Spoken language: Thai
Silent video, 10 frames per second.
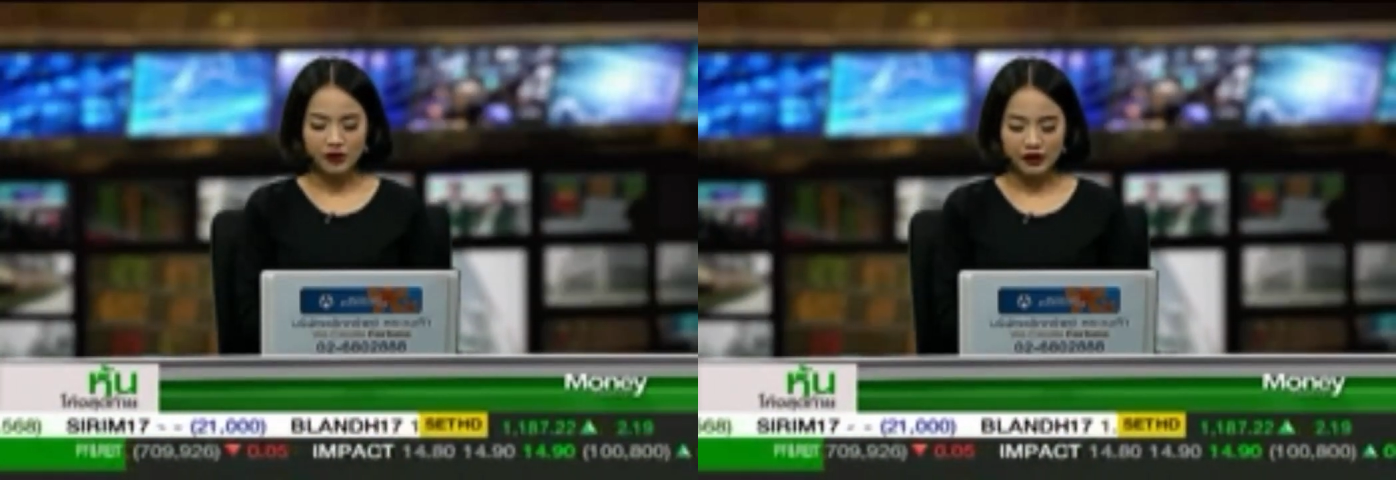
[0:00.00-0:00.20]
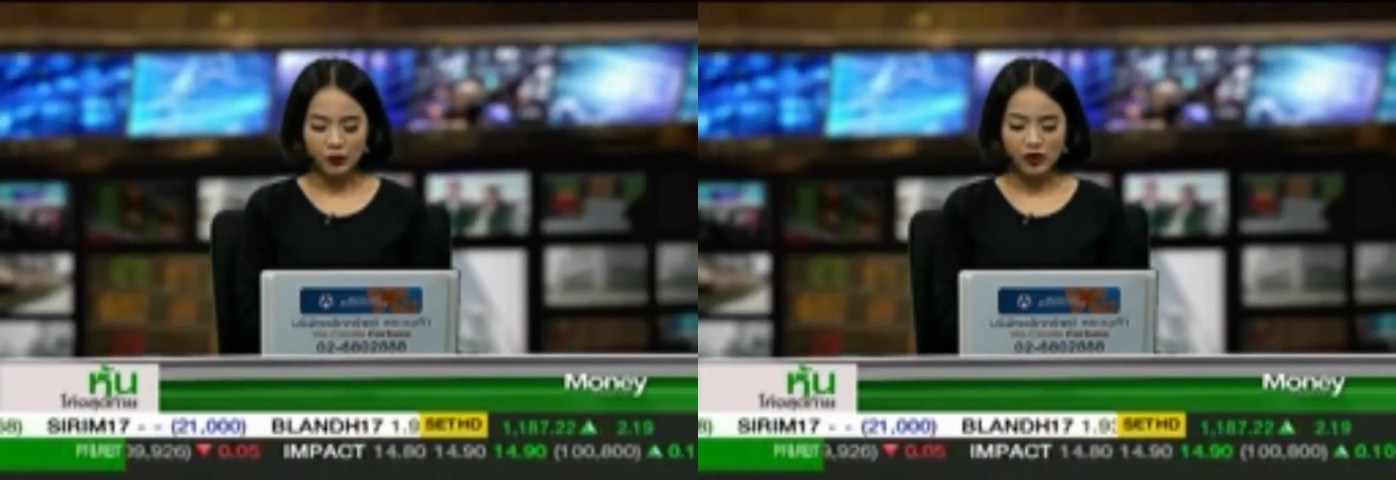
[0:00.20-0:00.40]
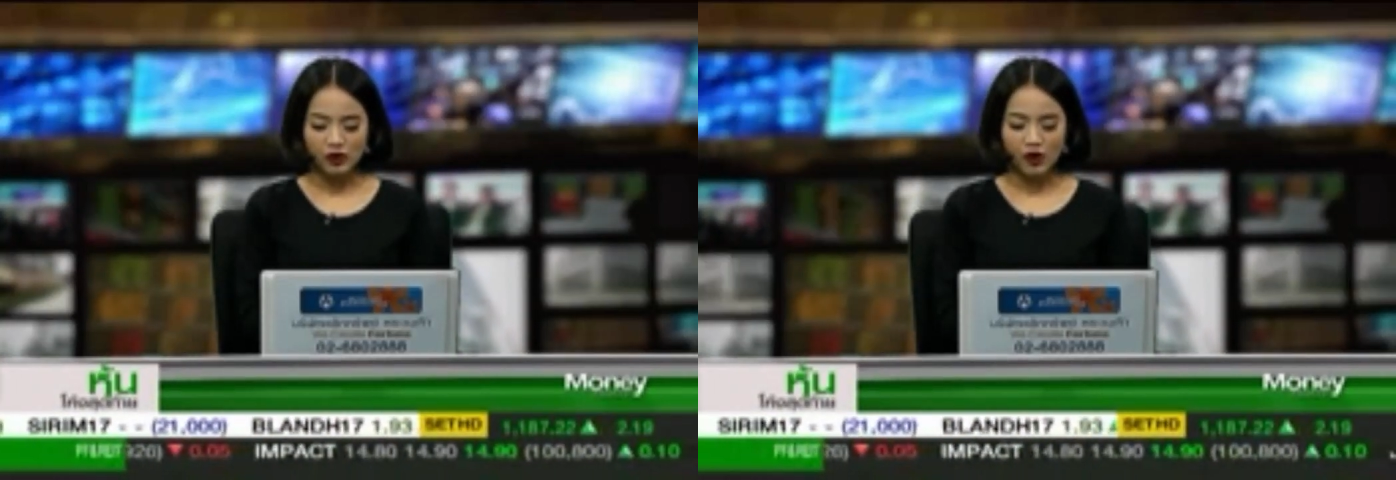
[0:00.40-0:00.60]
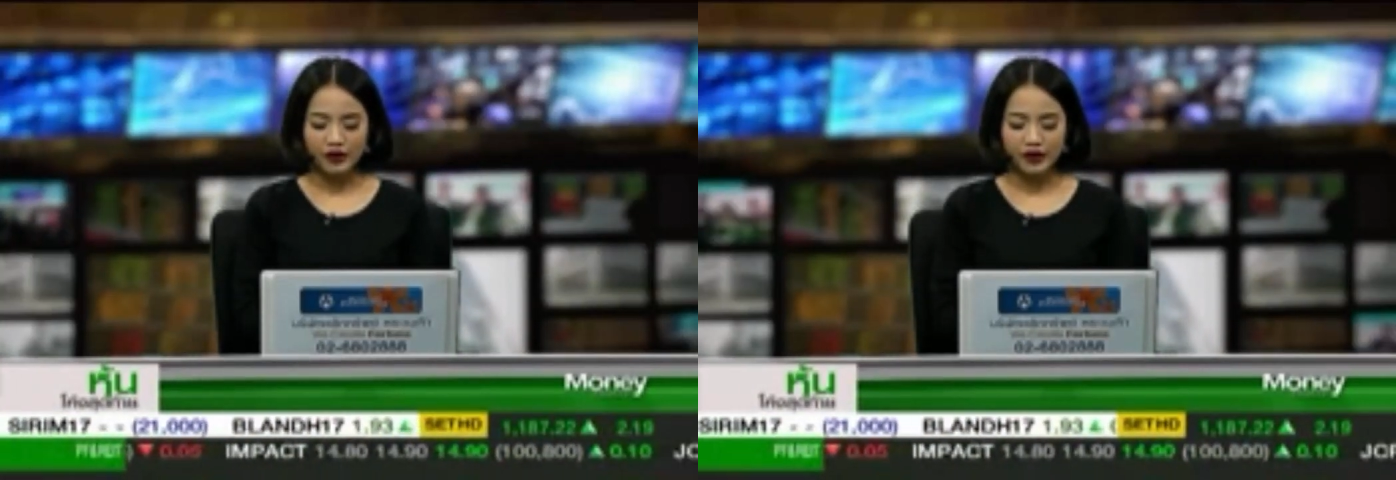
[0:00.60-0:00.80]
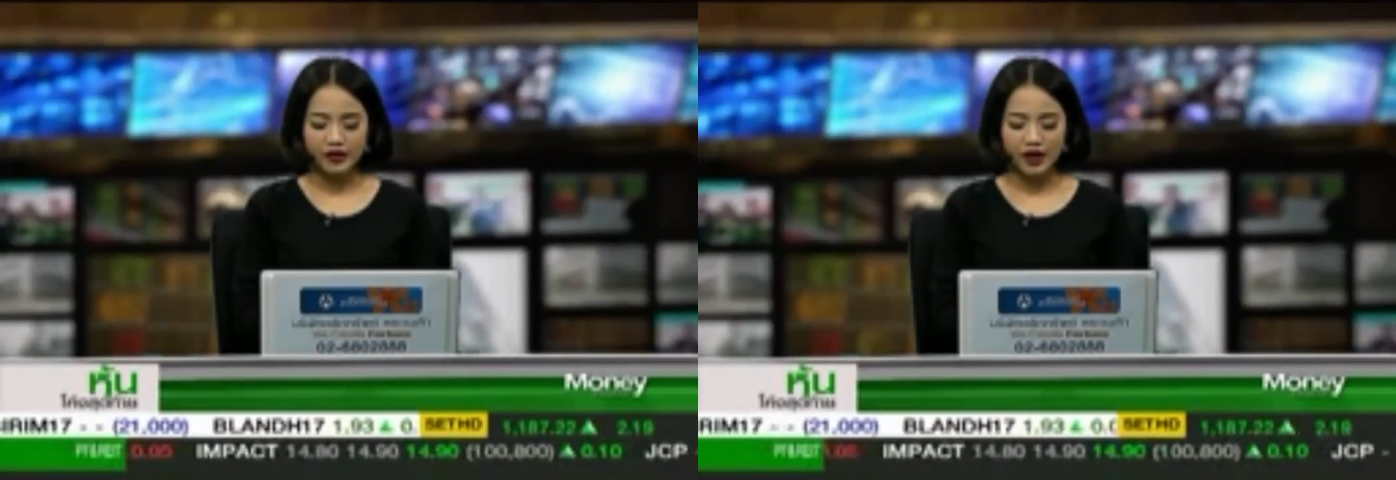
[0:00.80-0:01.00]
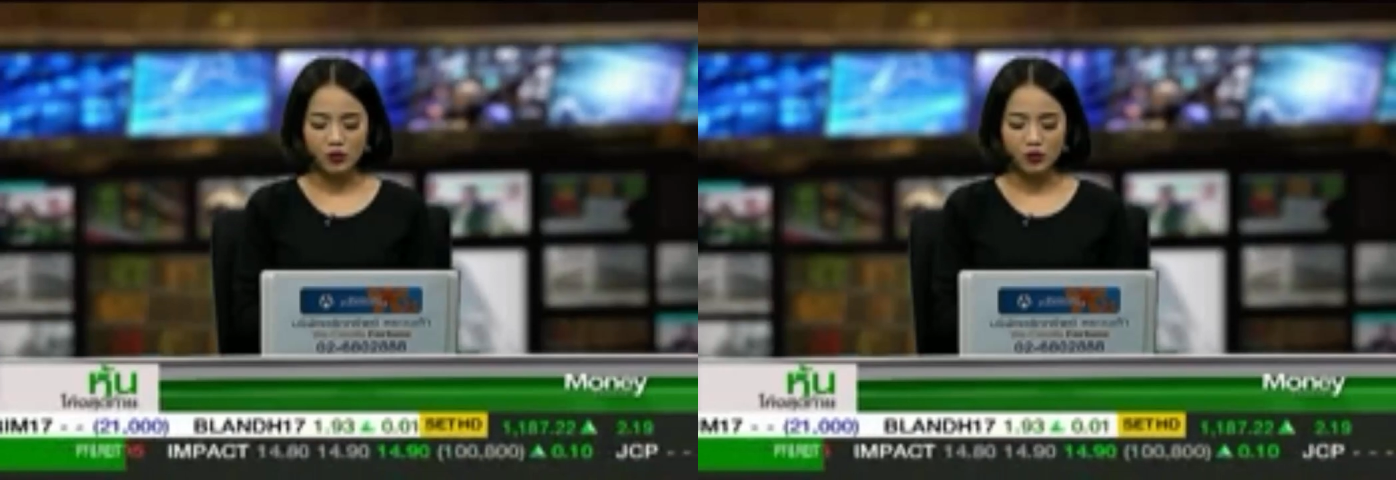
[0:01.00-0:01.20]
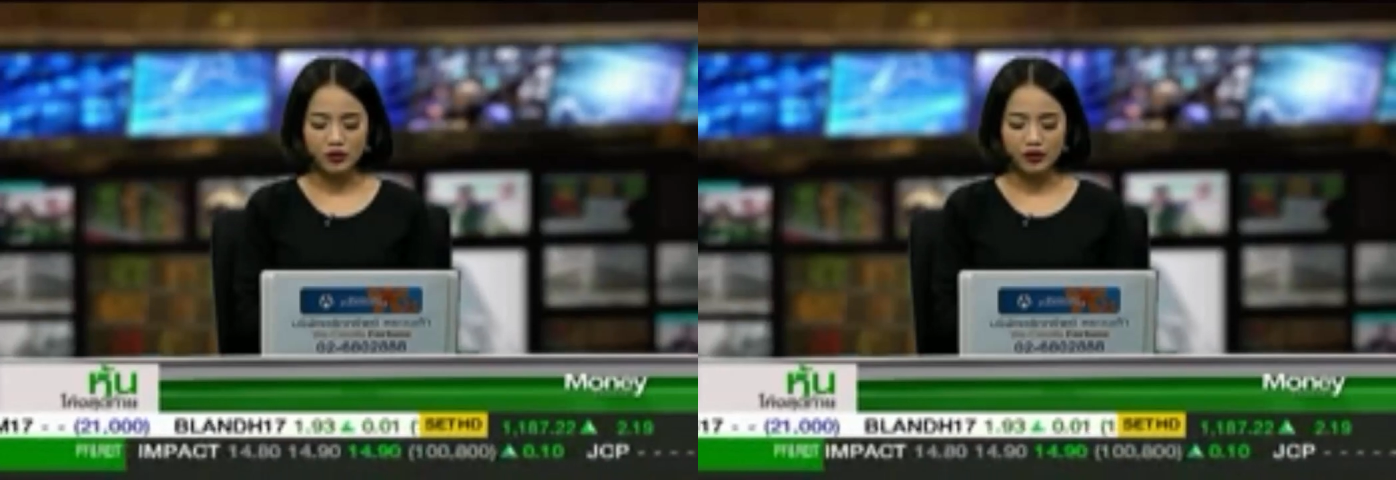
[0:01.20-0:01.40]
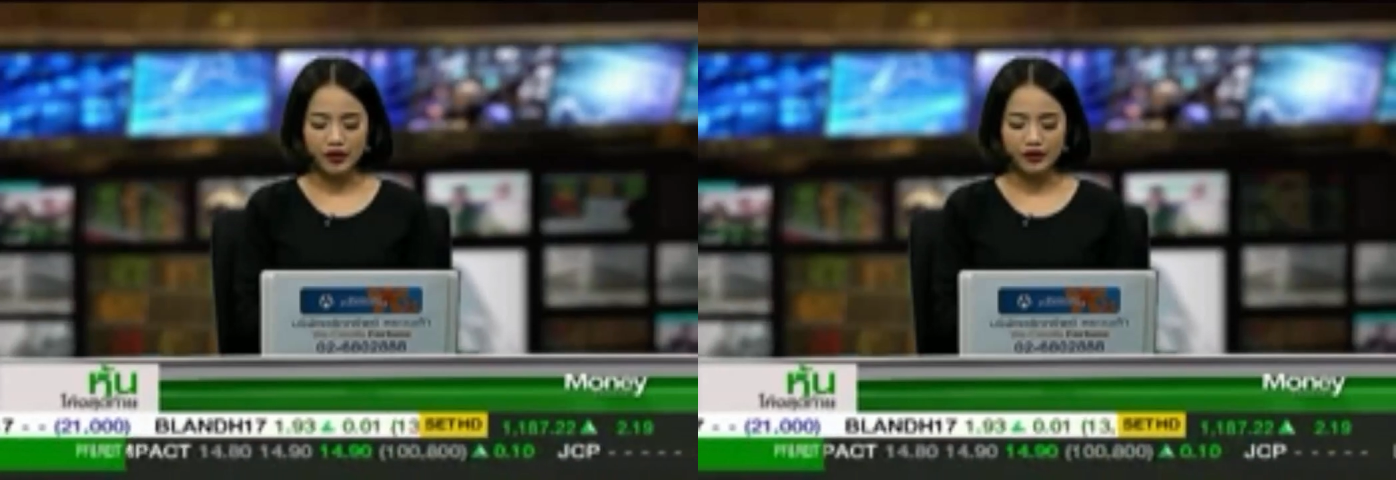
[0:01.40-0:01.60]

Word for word: นักวิเคราะห์นะคะอย่างคุณธน